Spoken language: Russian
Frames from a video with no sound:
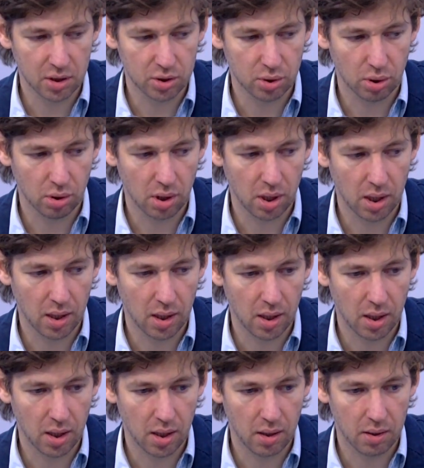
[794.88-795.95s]
что
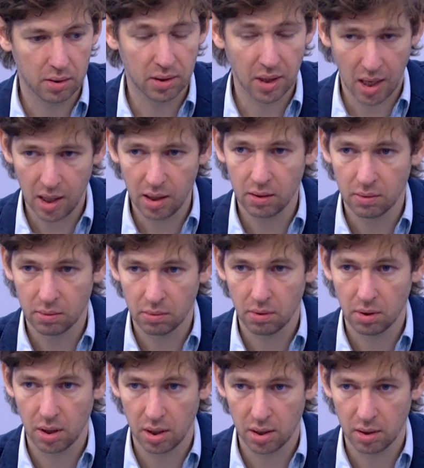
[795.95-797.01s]
а, э, да,
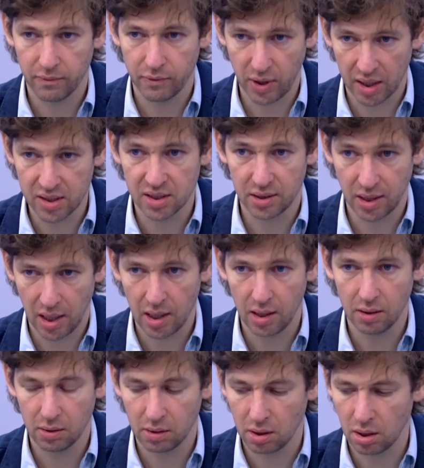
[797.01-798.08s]
Вкратце,
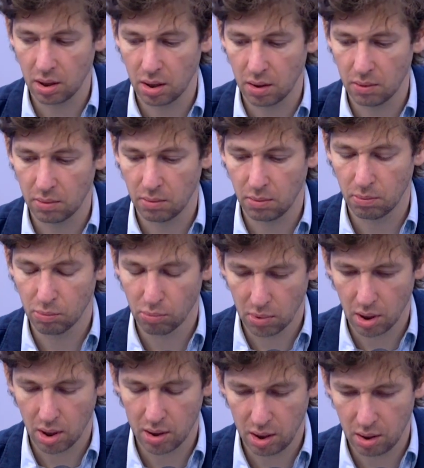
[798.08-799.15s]
да,
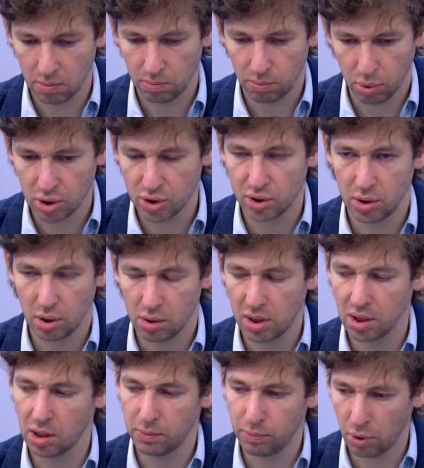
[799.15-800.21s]
они больше,
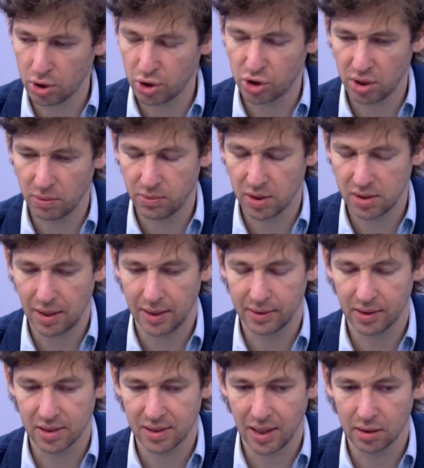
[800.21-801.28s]
делают больше, чем 10
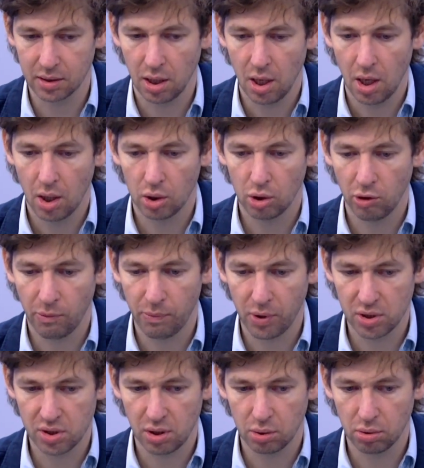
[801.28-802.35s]
лет назад, но
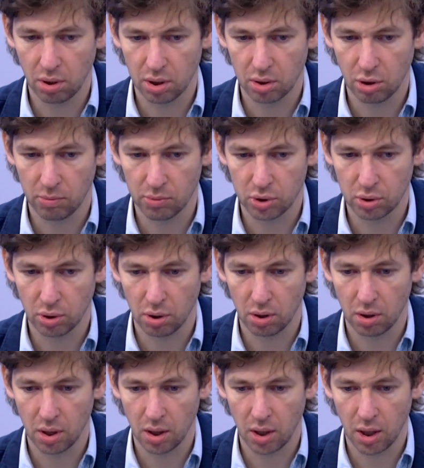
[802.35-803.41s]
вопрос не только о том,
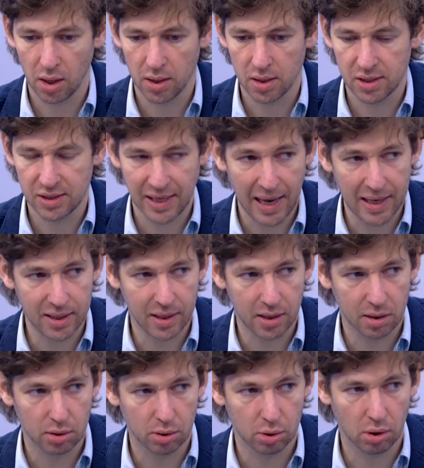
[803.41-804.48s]
что э,
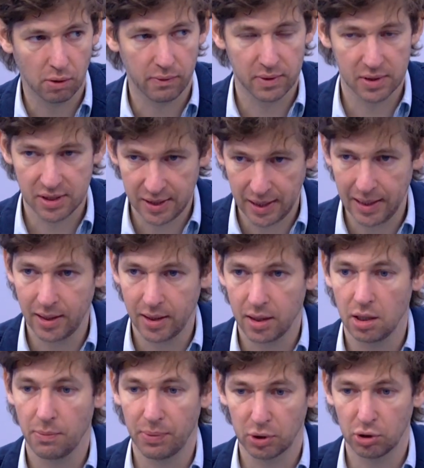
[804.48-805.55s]
сели, но сели
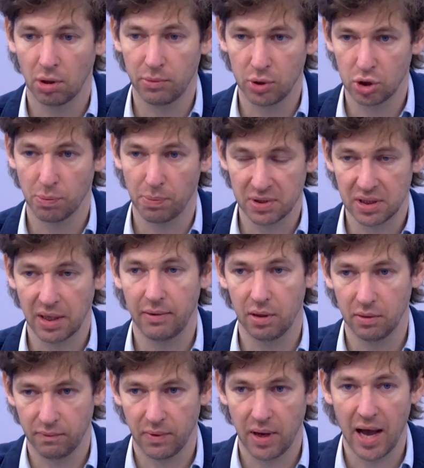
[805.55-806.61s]
и потом еще поставили
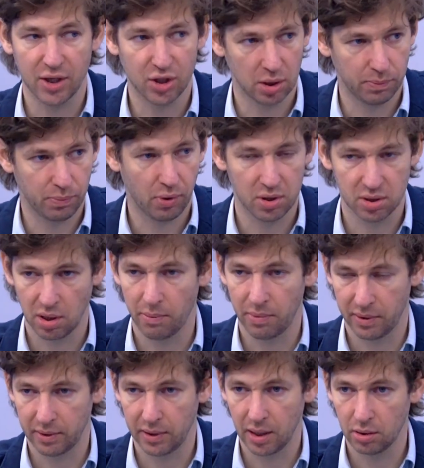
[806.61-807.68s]
action points,
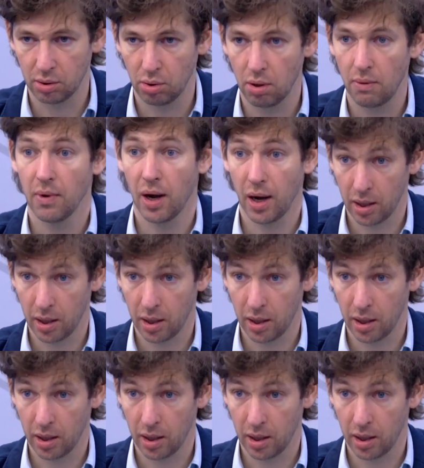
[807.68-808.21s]
как да, но угу.